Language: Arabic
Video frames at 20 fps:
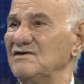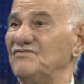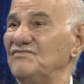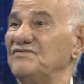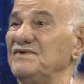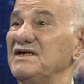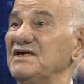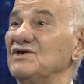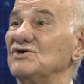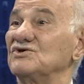
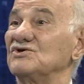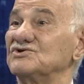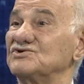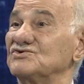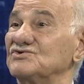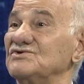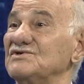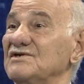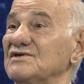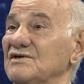في
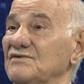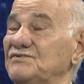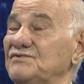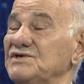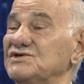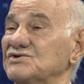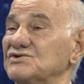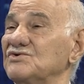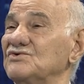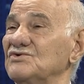خزون في
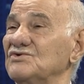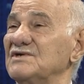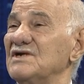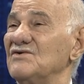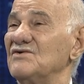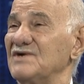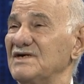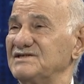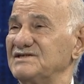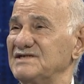سدودنا
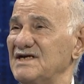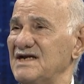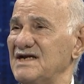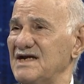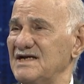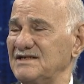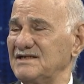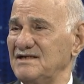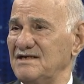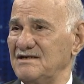
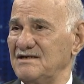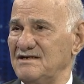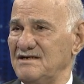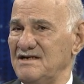وخزاناتنا